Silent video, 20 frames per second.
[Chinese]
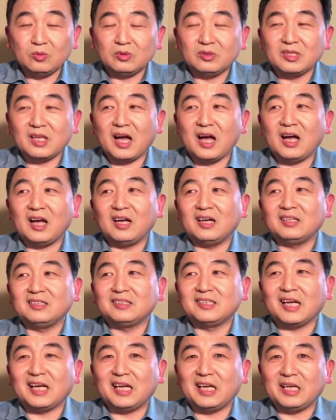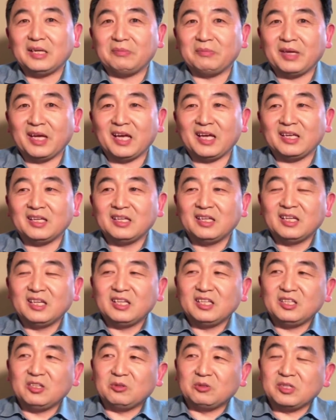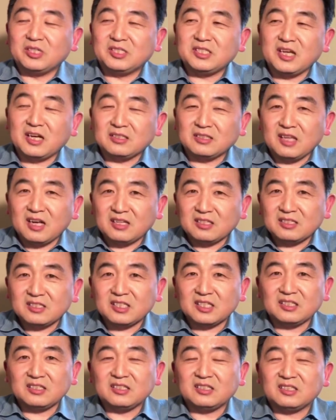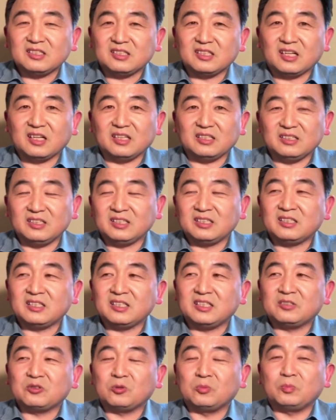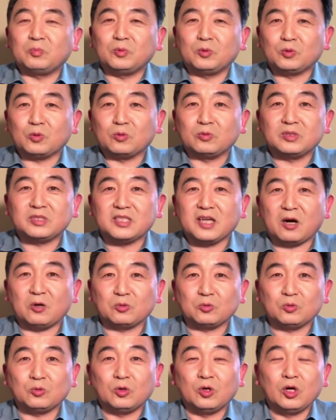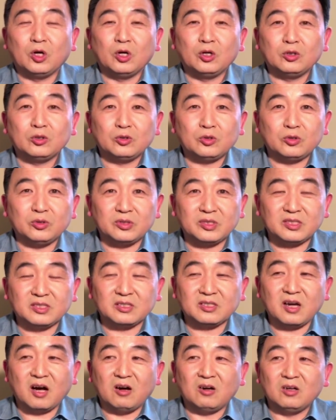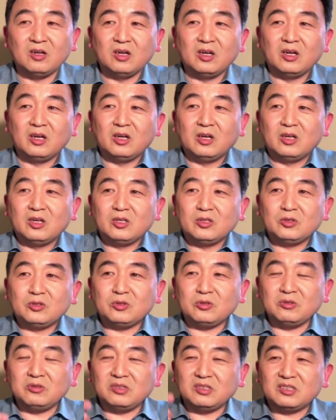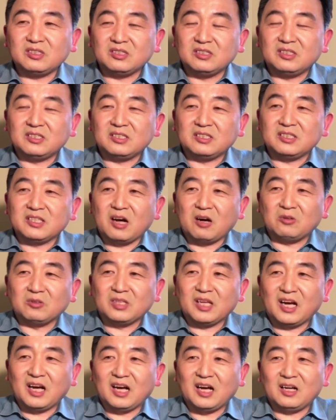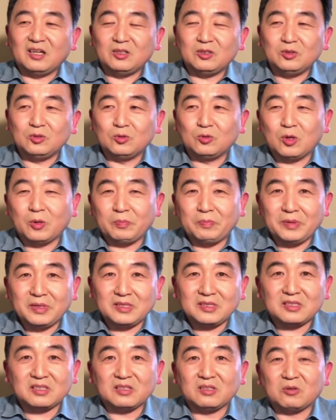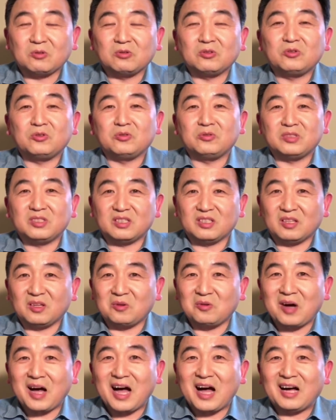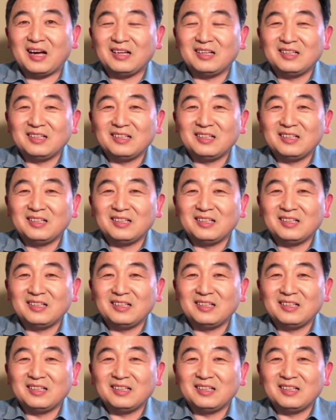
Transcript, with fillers: 那这里面有着相当深刻的，你可以从不同角度。去思考，君子之交呢？如果彼此都是君子的话，